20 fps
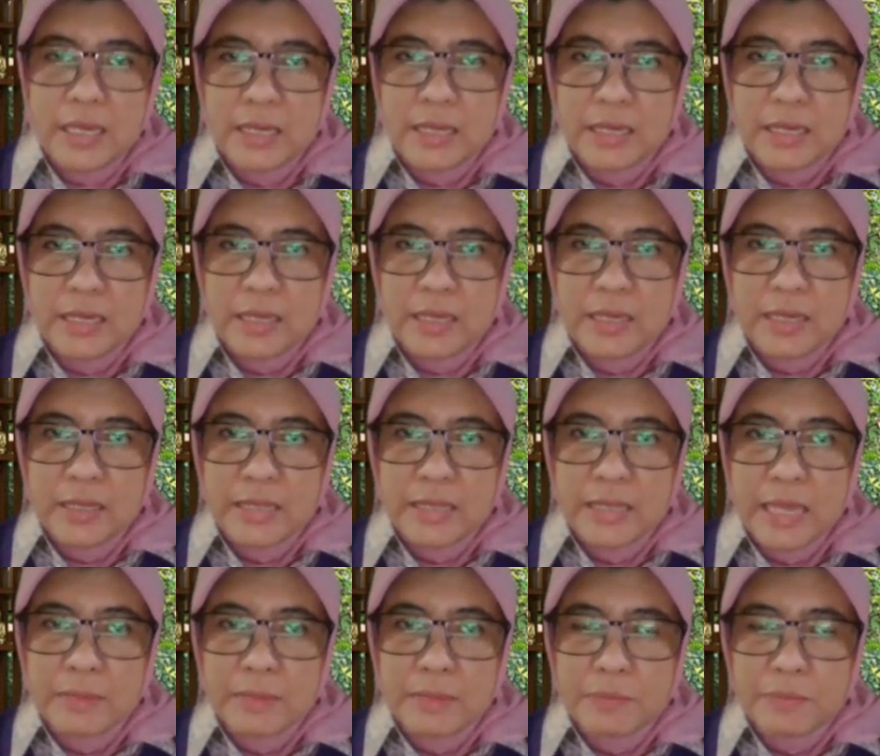Uh, eh,
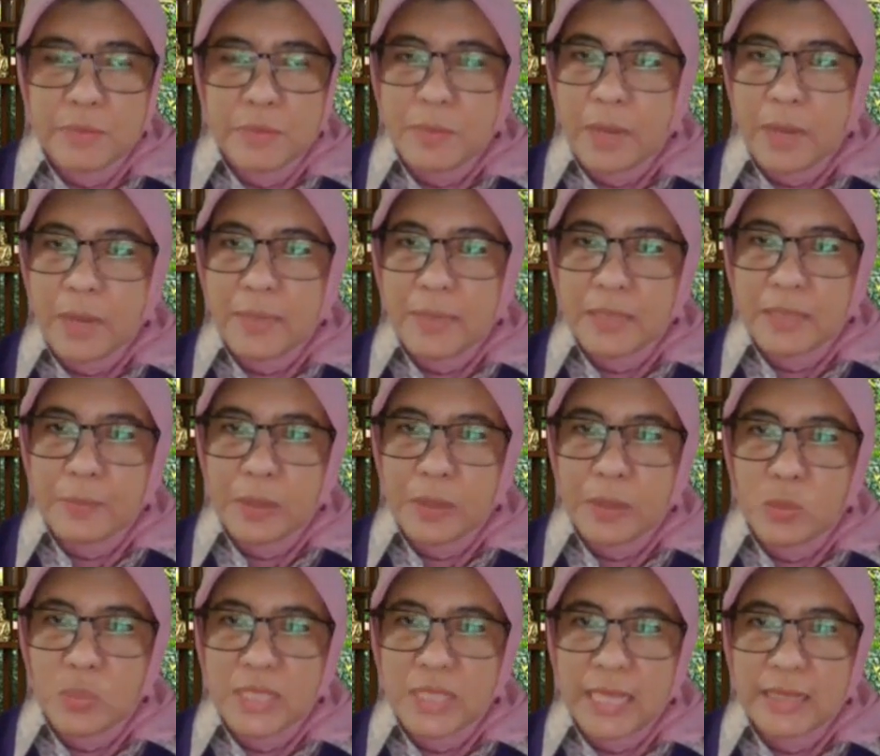dan beberapa
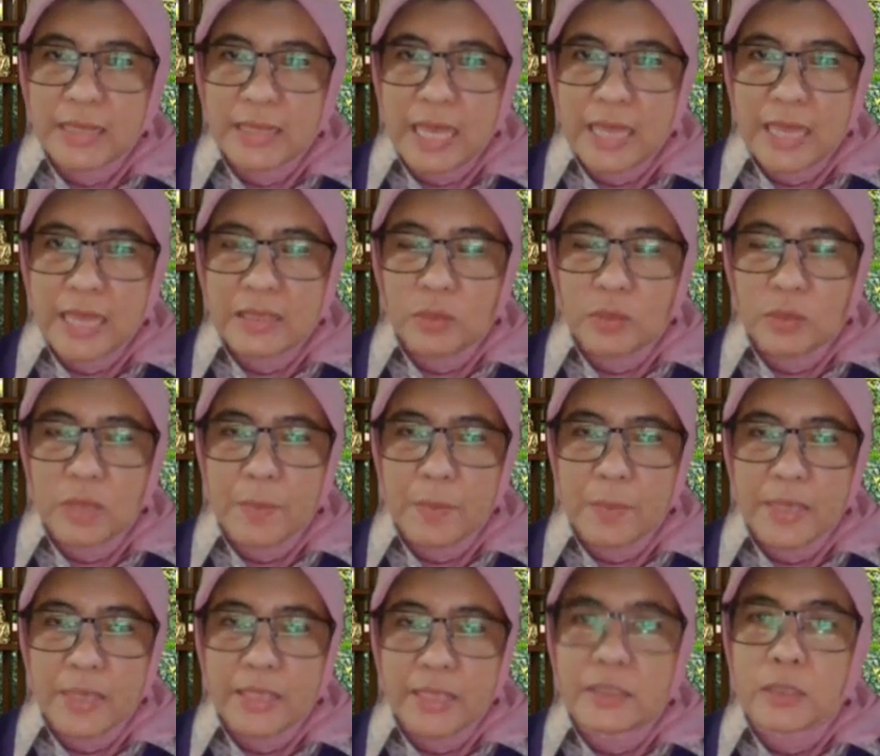tempat wisata,
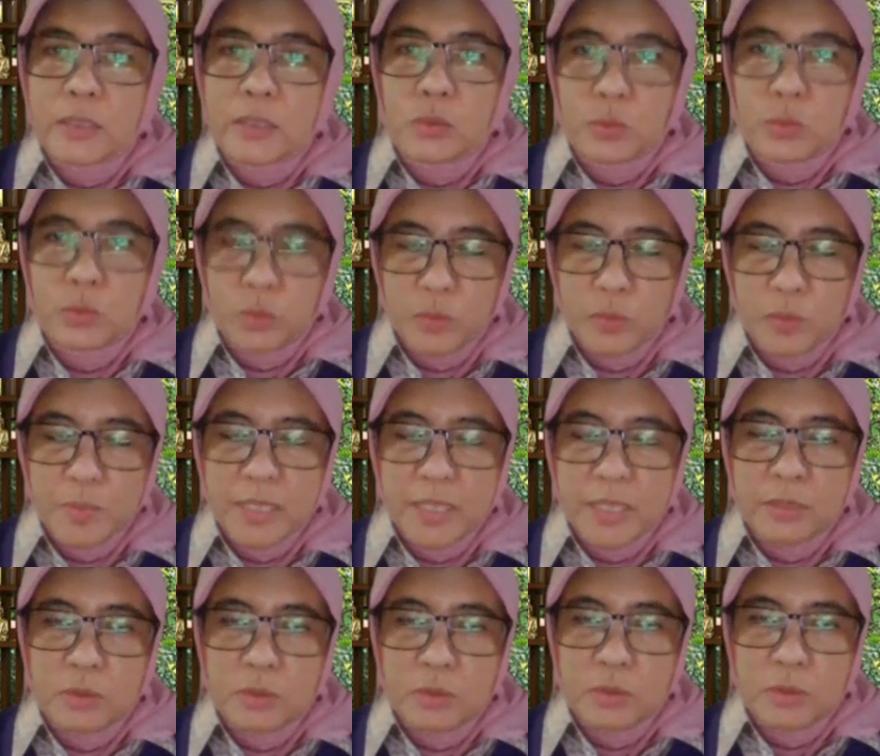terutama yang tertutup,
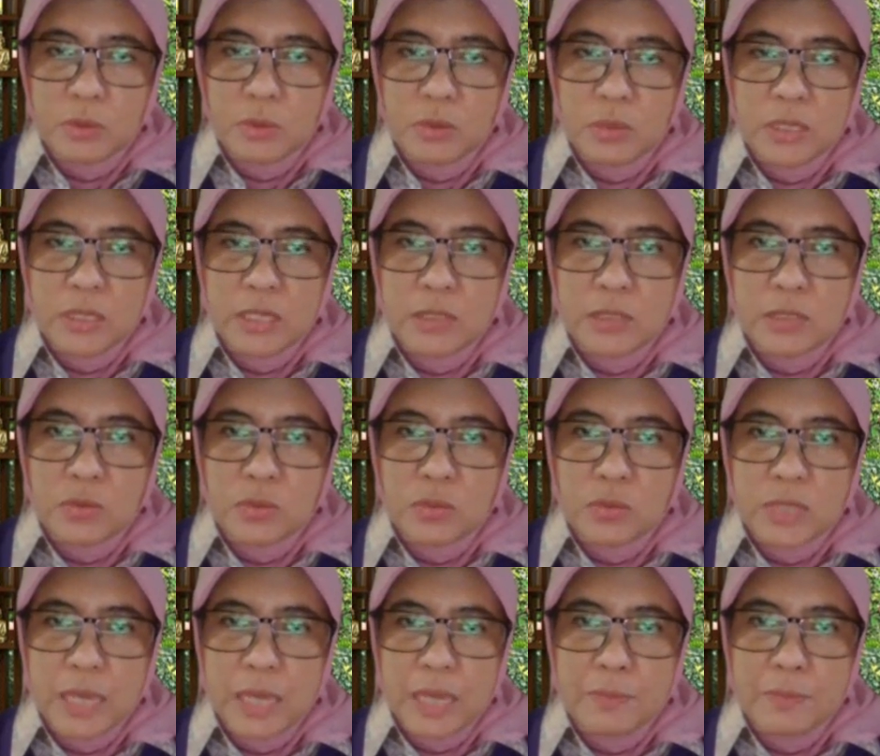itu uh,
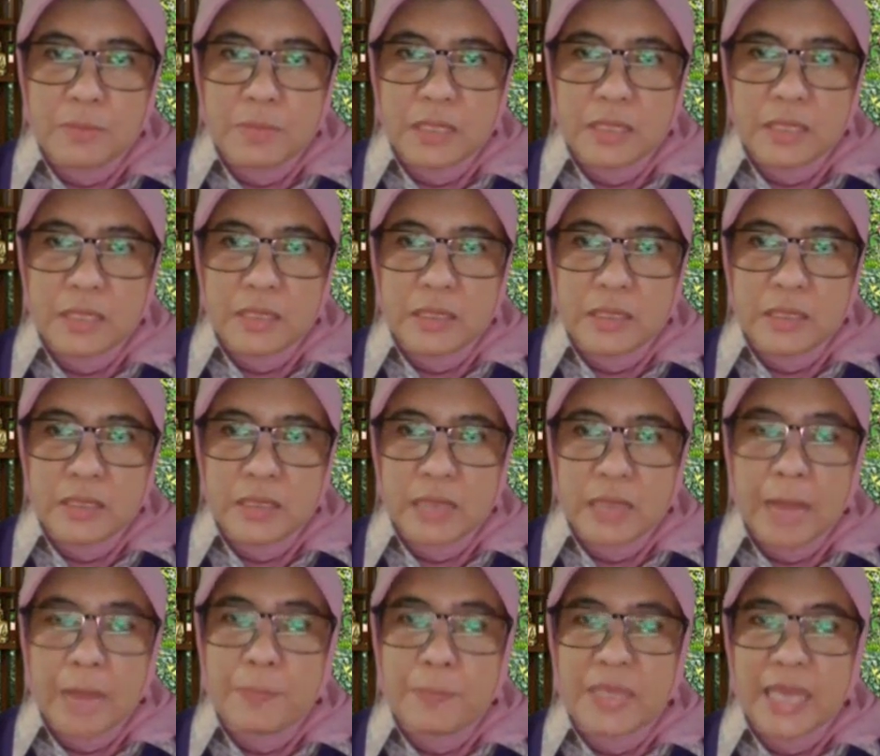sudah
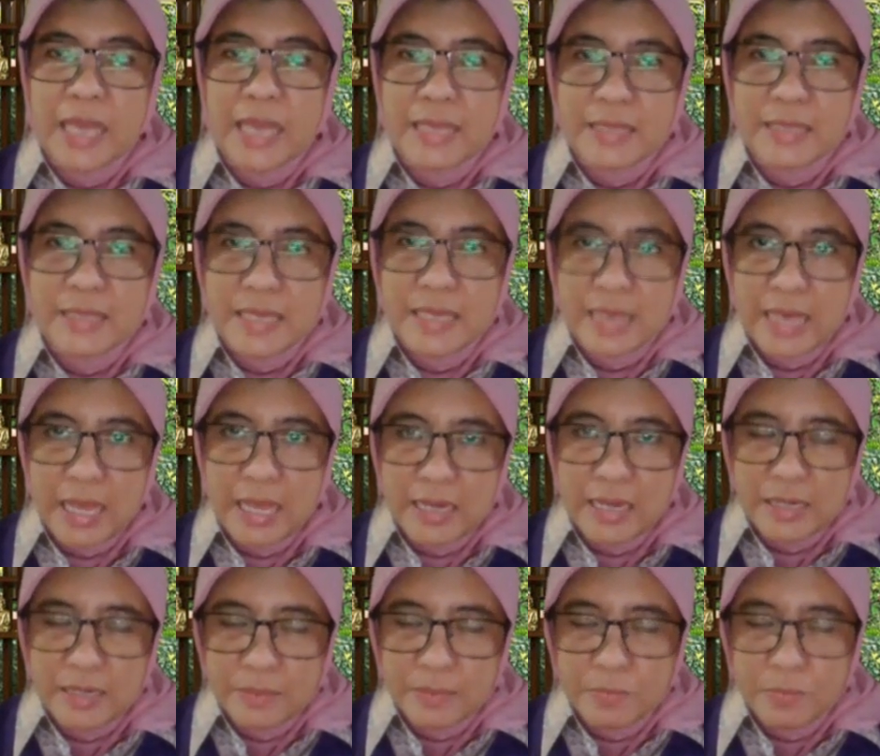
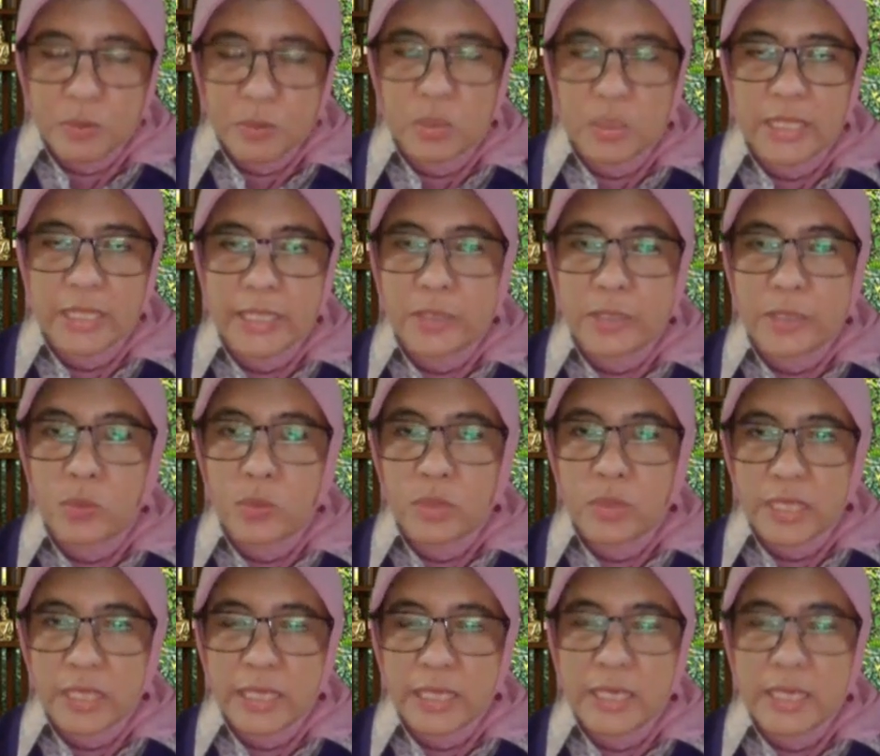mengaplikasikan uh -uh.
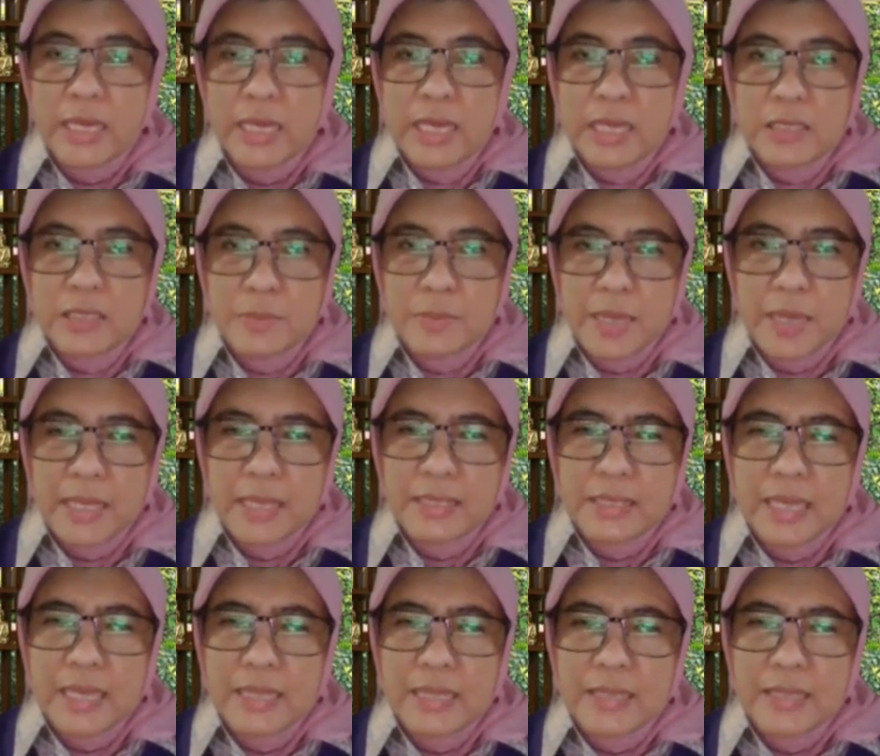dilindungi sebagai
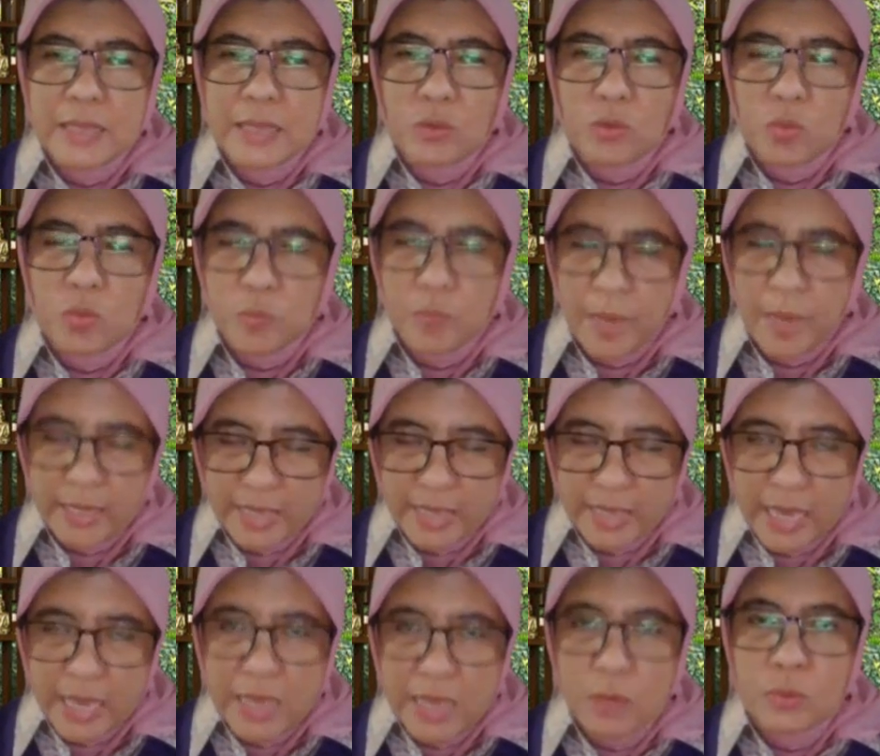salah satu
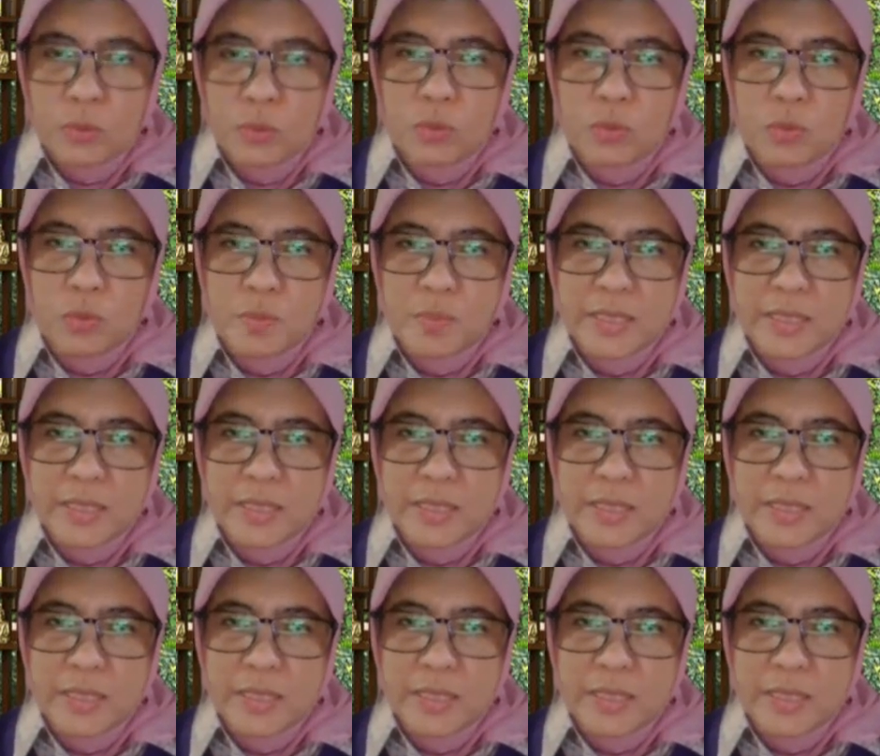upaya untuk